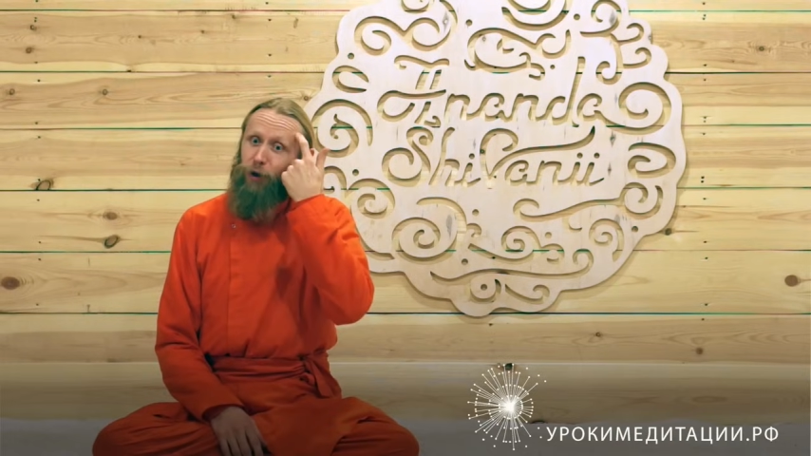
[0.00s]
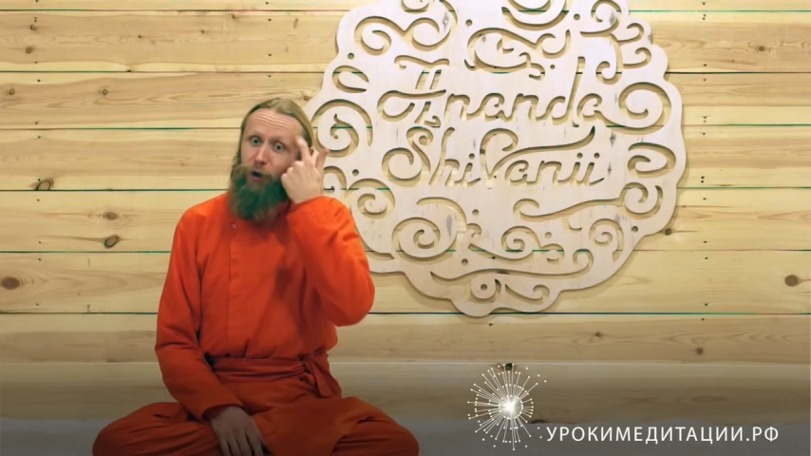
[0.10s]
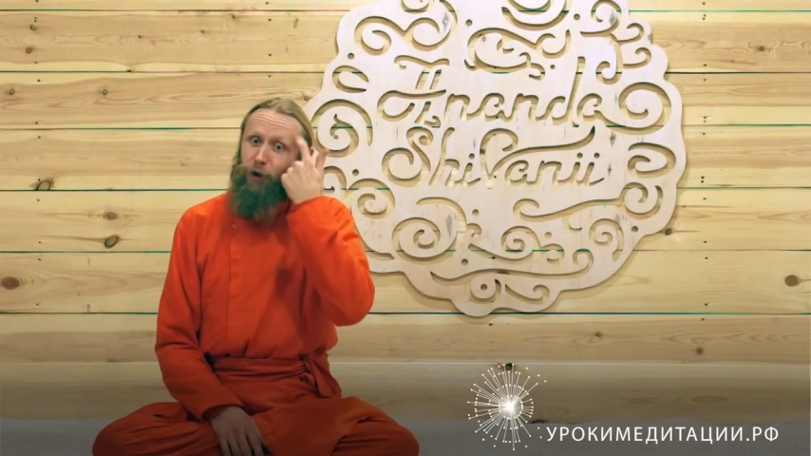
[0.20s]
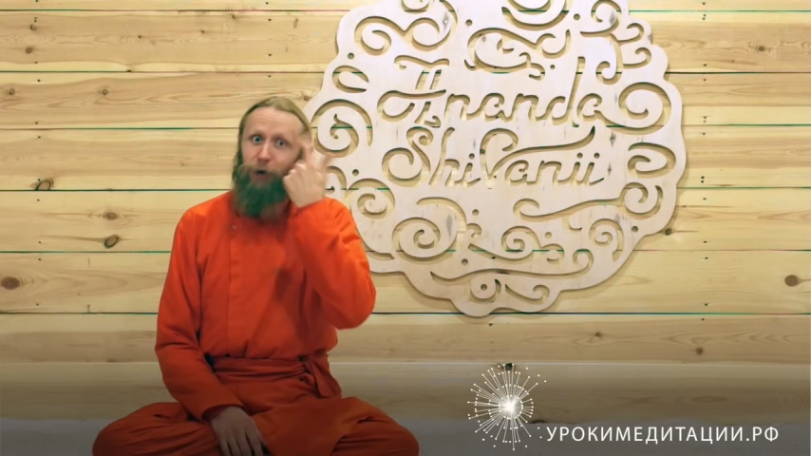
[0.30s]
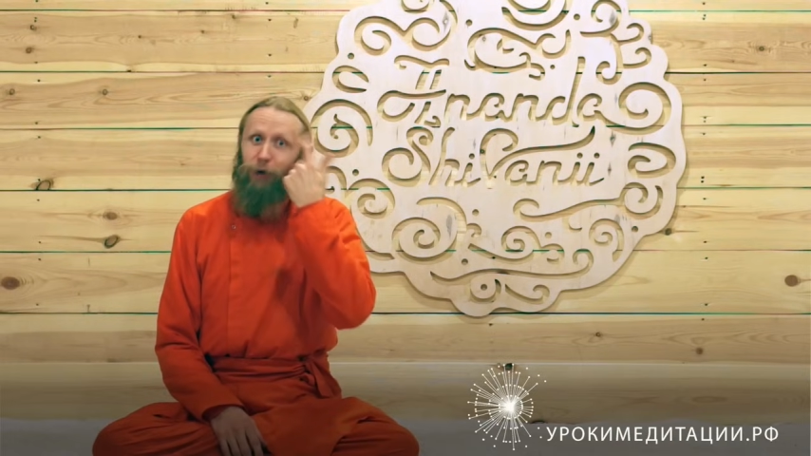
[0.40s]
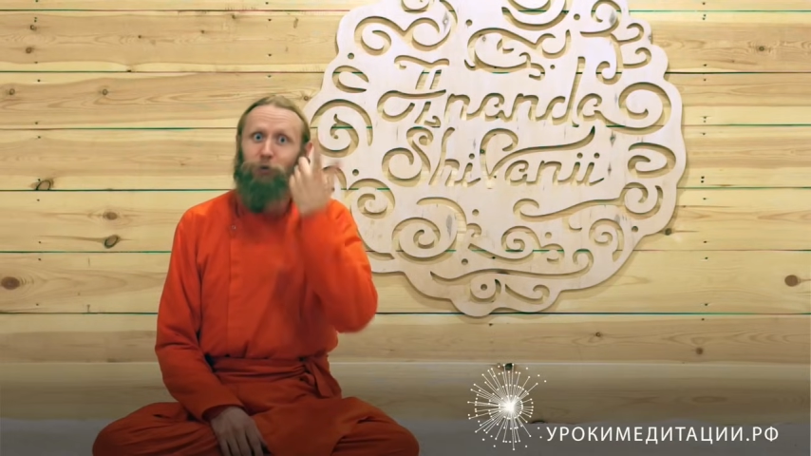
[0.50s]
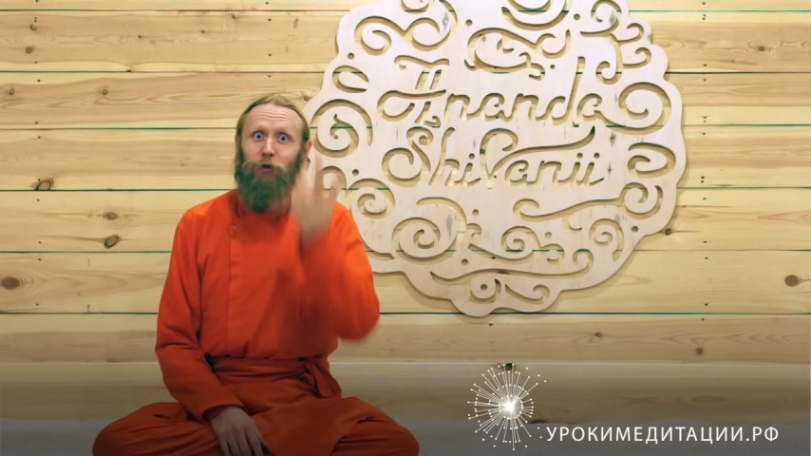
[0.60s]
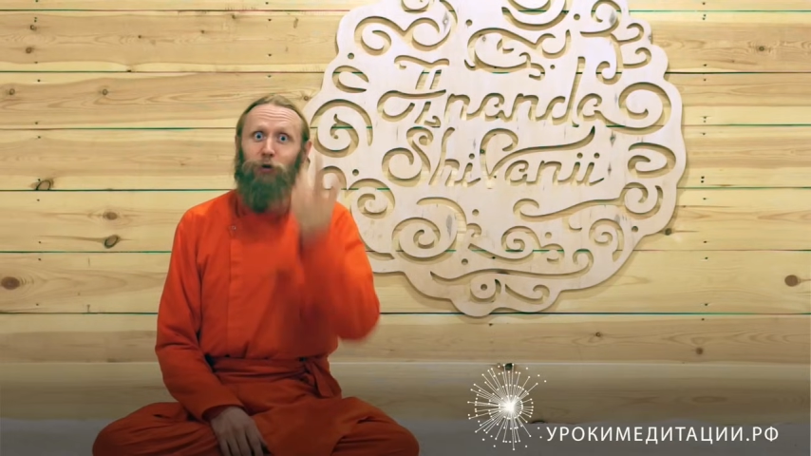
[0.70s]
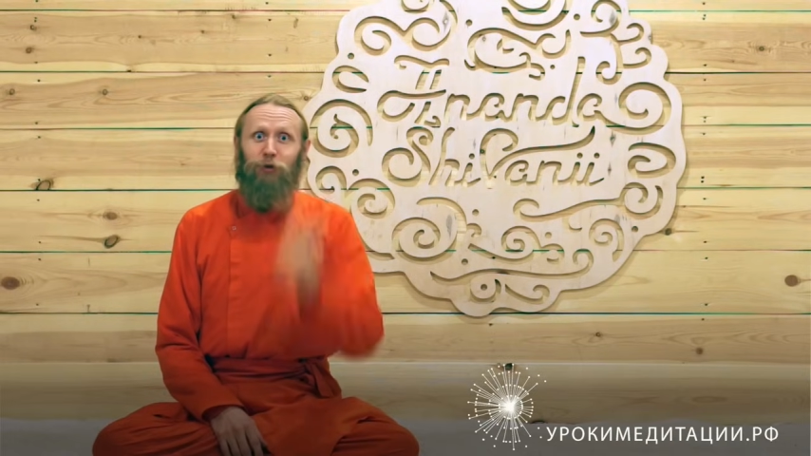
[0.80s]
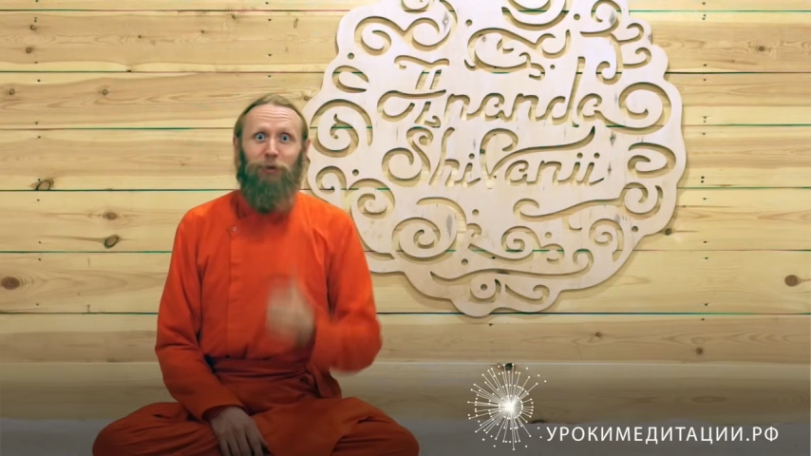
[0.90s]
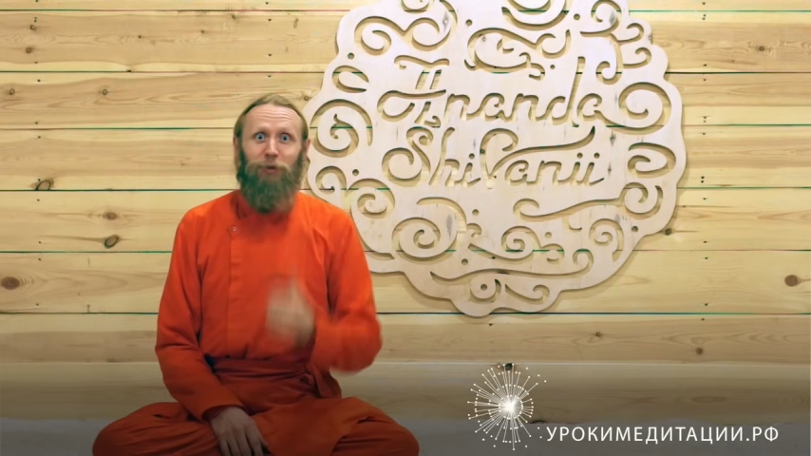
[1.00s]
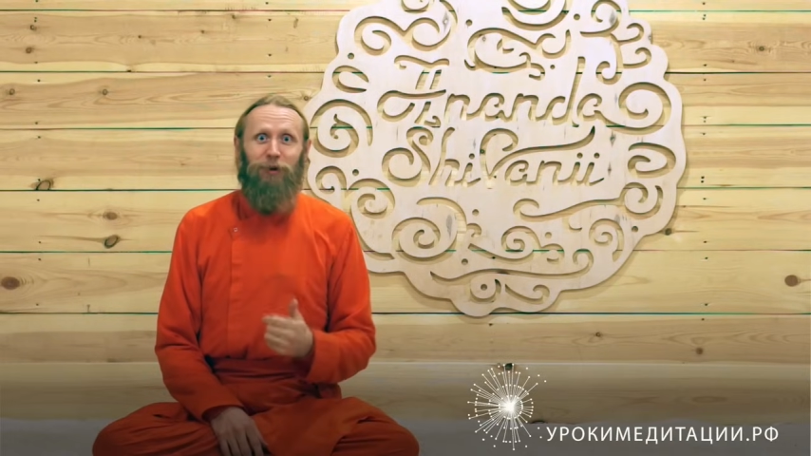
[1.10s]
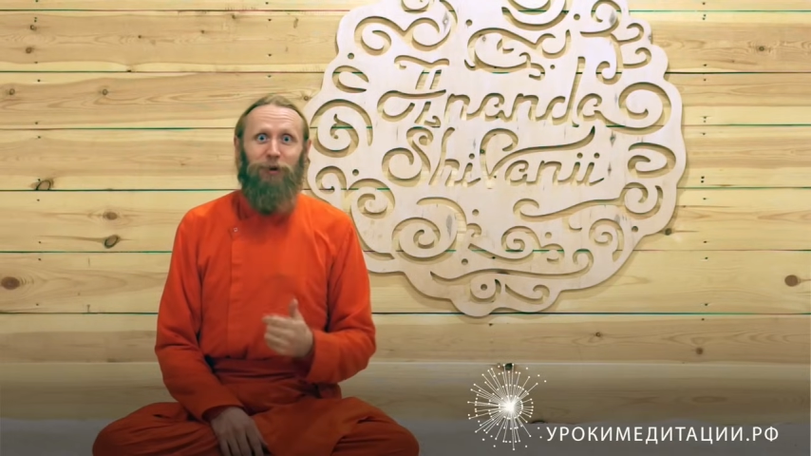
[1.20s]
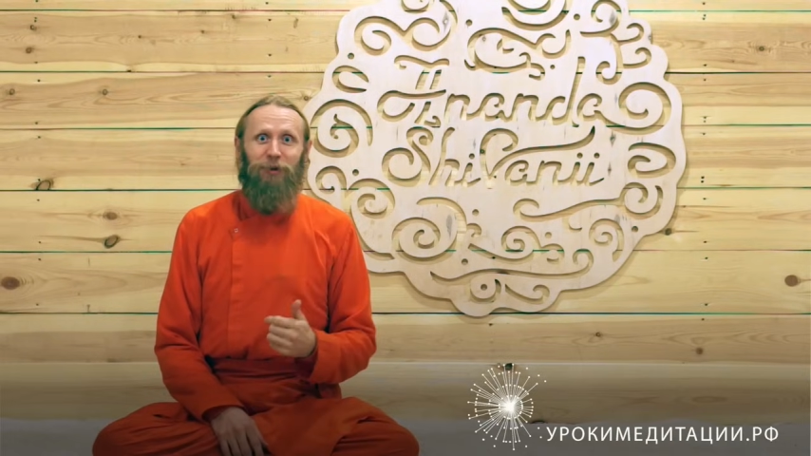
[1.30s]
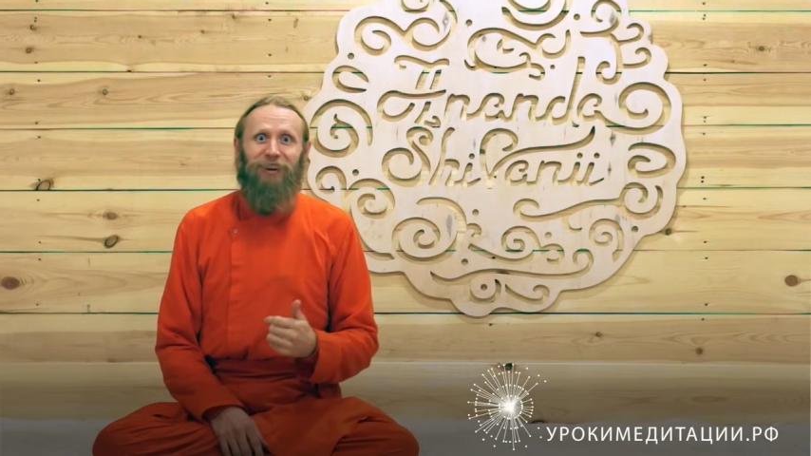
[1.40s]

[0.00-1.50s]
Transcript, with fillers: так, куда сегодня пойдем?